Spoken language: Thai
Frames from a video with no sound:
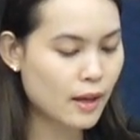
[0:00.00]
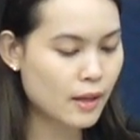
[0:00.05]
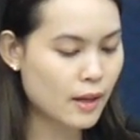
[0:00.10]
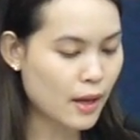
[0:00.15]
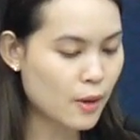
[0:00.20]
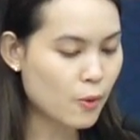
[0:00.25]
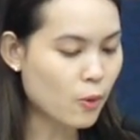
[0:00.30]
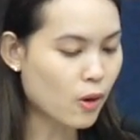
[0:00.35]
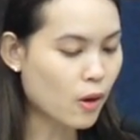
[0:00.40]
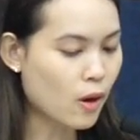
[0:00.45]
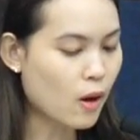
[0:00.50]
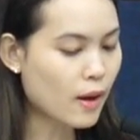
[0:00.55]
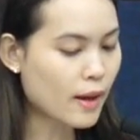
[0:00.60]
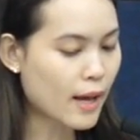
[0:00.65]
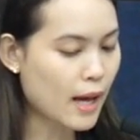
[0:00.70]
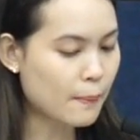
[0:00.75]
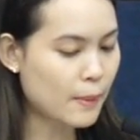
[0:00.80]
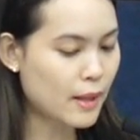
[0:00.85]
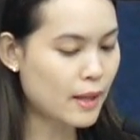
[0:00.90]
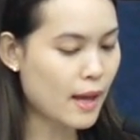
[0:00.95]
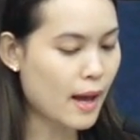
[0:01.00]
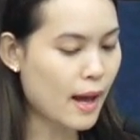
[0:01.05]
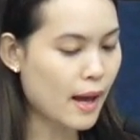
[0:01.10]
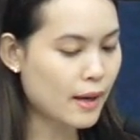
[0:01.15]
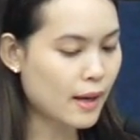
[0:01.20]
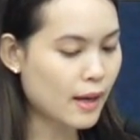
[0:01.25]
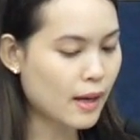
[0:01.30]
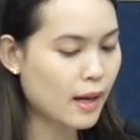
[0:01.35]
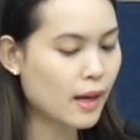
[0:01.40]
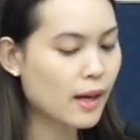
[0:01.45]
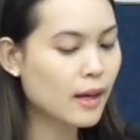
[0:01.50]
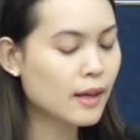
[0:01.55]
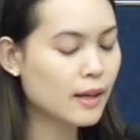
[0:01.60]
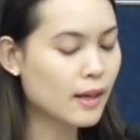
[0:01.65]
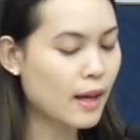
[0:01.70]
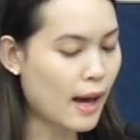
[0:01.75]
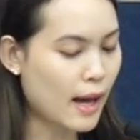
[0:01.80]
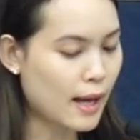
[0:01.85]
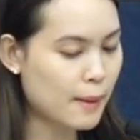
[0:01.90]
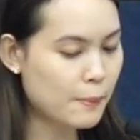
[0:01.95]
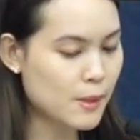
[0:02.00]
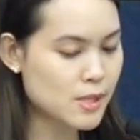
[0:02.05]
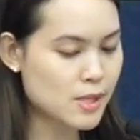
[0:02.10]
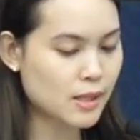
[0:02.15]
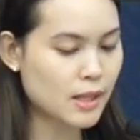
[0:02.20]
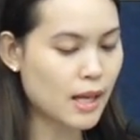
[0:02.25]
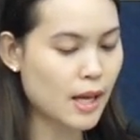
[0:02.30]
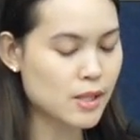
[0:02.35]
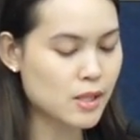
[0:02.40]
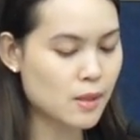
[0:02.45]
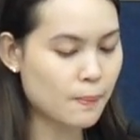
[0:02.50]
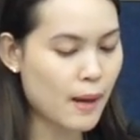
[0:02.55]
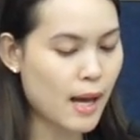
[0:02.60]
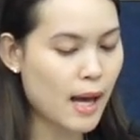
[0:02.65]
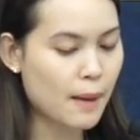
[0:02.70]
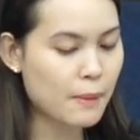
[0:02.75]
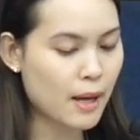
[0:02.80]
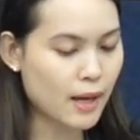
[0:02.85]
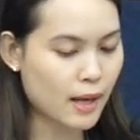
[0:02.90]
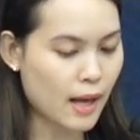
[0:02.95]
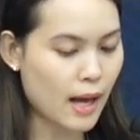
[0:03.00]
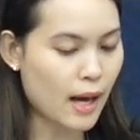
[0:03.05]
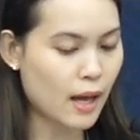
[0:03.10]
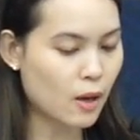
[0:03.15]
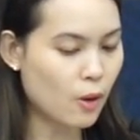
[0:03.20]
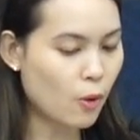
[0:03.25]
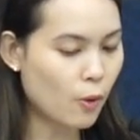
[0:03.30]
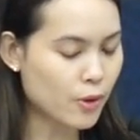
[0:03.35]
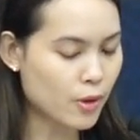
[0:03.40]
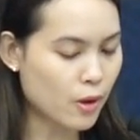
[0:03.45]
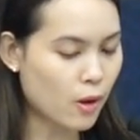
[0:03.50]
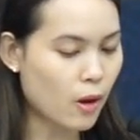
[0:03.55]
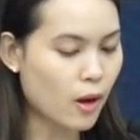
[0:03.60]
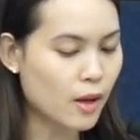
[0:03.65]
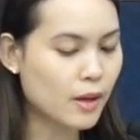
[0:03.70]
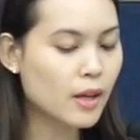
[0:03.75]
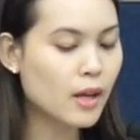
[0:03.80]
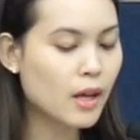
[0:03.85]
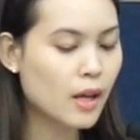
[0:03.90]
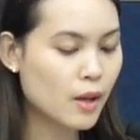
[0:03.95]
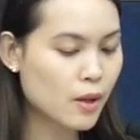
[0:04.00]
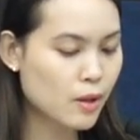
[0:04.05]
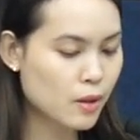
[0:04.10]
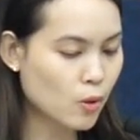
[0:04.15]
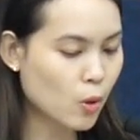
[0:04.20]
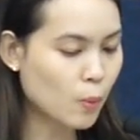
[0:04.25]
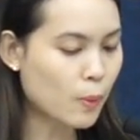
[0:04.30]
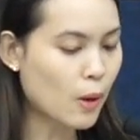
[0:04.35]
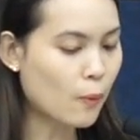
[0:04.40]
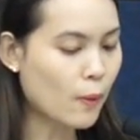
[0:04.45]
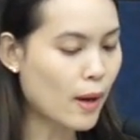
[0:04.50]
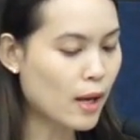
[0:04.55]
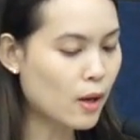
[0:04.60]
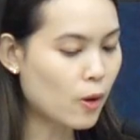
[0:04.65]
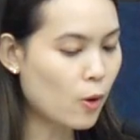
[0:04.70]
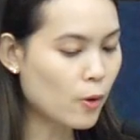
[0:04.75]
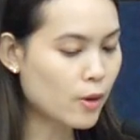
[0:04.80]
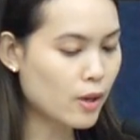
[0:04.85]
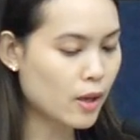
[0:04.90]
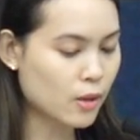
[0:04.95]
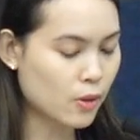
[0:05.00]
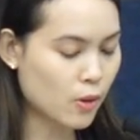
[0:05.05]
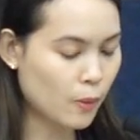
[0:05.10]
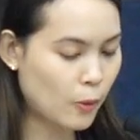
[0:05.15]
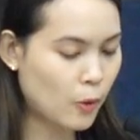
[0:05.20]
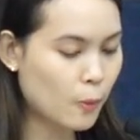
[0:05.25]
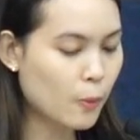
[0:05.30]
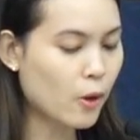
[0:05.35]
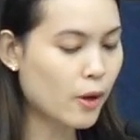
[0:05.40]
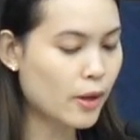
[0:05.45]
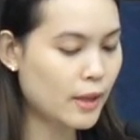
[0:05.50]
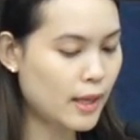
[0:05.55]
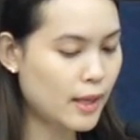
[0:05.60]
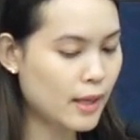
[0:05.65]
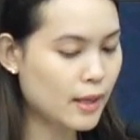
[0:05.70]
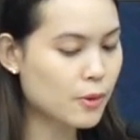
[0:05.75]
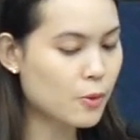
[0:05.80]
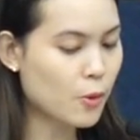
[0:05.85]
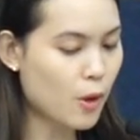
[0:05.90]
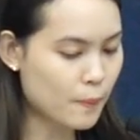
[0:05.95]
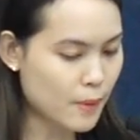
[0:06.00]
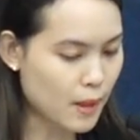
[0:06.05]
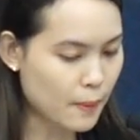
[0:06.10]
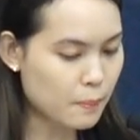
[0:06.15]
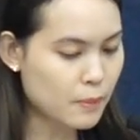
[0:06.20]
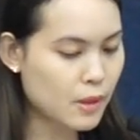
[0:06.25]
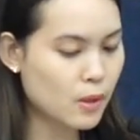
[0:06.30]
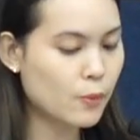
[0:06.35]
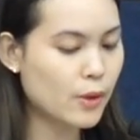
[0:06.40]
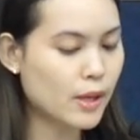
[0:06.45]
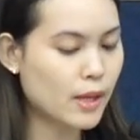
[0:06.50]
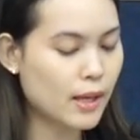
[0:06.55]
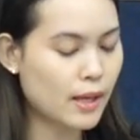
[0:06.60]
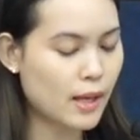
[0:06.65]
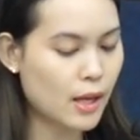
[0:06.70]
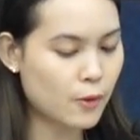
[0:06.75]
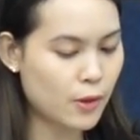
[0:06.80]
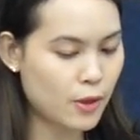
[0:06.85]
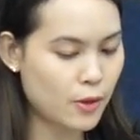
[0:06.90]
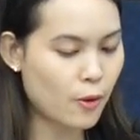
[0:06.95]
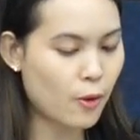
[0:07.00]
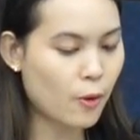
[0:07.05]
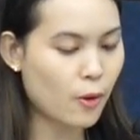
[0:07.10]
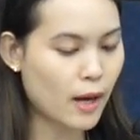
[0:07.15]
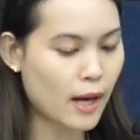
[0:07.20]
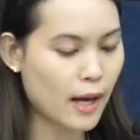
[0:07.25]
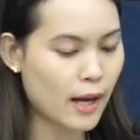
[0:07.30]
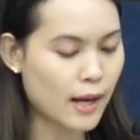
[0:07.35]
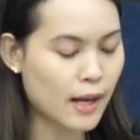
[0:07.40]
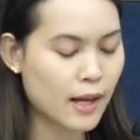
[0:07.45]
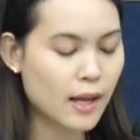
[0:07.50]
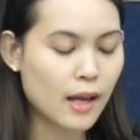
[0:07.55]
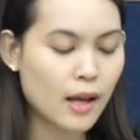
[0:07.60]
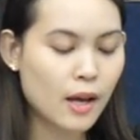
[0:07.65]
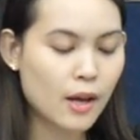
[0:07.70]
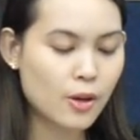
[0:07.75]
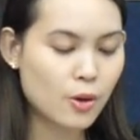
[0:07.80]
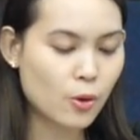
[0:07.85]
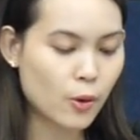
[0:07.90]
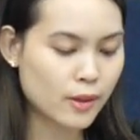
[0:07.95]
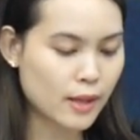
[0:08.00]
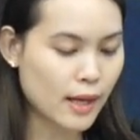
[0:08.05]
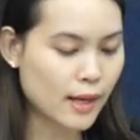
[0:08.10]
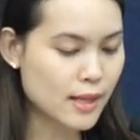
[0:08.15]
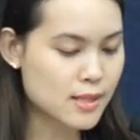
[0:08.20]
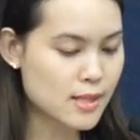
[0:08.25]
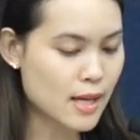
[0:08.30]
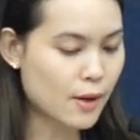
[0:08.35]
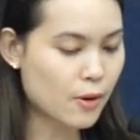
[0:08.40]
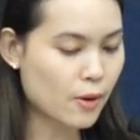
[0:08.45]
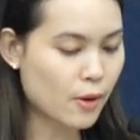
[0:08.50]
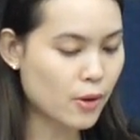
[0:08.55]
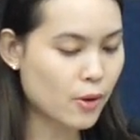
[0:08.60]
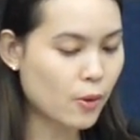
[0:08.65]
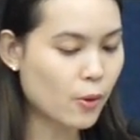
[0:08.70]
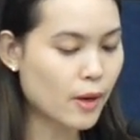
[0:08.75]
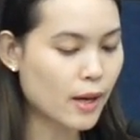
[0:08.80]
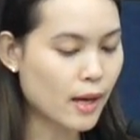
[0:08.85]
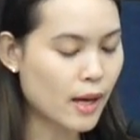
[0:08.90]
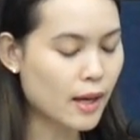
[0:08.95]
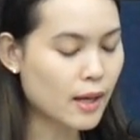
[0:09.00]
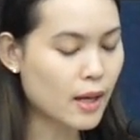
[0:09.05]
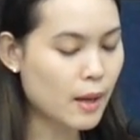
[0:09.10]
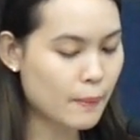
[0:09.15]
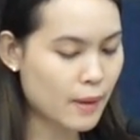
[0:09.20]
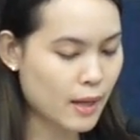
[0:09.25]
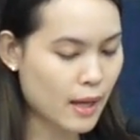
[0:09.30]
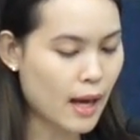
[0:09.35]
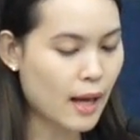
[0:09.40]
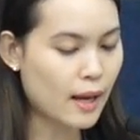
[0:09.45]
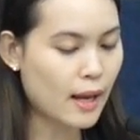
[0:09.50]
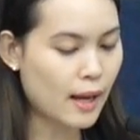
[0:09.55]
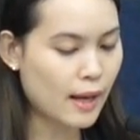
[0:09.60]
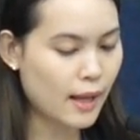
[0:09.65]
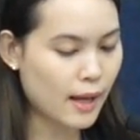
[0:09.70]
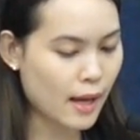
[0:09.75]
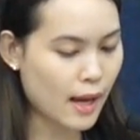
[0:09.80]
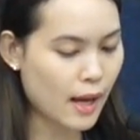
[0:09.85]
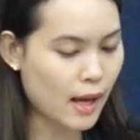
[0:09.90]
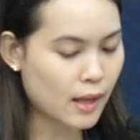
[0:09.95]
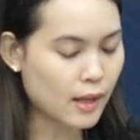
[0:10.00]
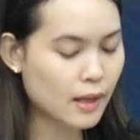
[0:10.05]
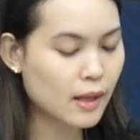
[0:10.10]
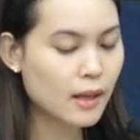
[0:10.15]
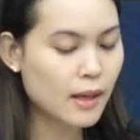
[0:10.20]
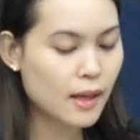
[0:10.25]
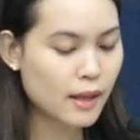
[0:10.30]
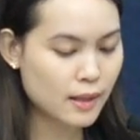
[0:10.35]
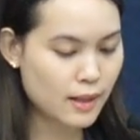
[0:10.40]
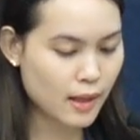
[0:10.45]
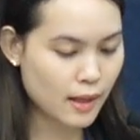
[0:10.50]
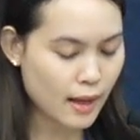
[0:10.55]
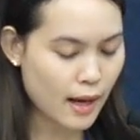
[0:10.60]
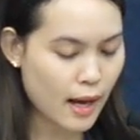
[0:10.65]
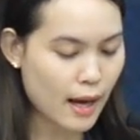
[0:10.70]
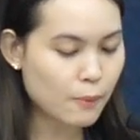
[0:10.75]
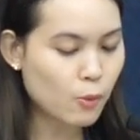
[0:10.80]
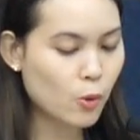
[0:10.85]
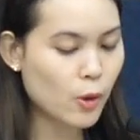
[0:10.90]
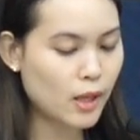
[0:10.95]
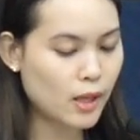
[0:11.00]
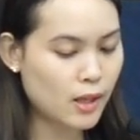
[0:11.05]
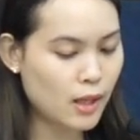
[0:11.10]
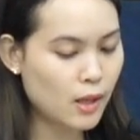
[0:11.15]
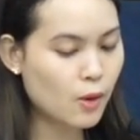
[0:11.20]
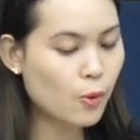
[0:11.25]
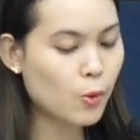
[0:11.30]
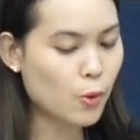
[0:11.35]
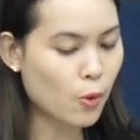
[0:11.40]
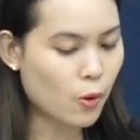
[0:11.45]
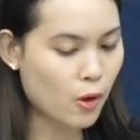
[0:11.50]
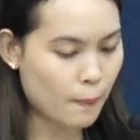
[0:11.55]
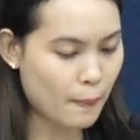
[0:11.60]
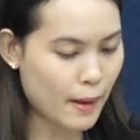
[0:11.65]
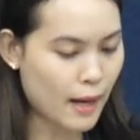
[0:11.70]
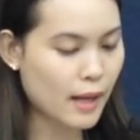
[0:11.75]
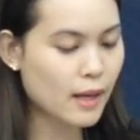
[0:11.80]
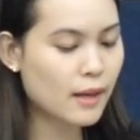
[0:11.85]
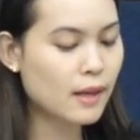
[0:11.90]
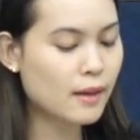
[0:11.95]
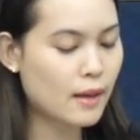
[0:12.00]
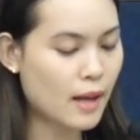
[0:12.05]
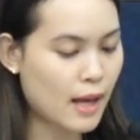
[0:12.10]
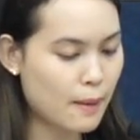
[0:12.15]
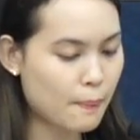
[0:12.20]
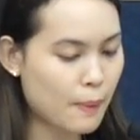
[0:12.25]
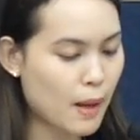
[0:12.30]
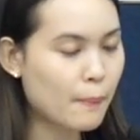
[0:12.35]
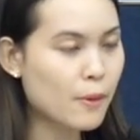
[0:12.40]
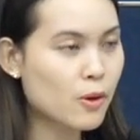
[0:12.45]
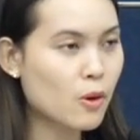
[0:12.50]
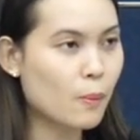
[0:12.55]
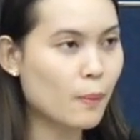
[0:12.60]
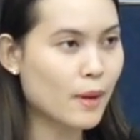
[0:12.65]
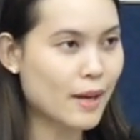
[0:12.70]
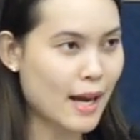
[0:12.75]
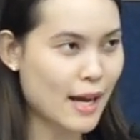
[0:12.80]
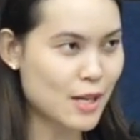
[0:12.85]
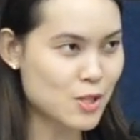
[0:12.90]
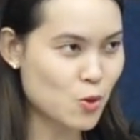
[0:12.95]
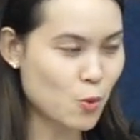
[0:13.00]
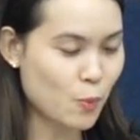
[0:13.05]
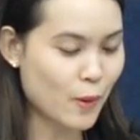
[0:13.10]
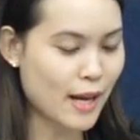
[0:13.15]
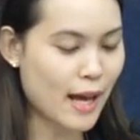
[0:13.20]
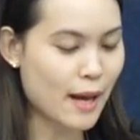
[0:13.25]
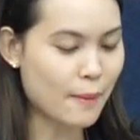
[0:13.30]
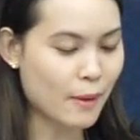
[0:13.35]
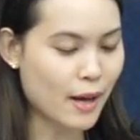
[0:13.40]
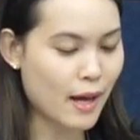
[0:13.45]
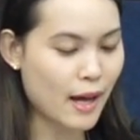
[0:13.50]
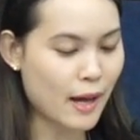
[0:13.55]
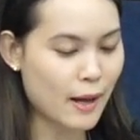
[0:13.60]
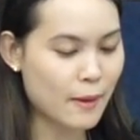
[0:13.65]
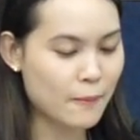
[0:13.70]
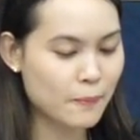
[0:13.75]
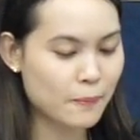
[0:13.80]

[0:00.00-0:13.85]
ในหัวข้อการบรรยายนะคะไขปริศนาสภาพอากาศโลกร้อนสู่ภาวะโลกเดือด Global Boiling ร่วมรับมือวิกฤตเอลนิโญค่ะโดยท่านอาจารย์รอยนนะคะกรรมการและเลขาธิการมูลนิธิอุทกภัทรในพระบรมราชูปถัมภ์ค่ะ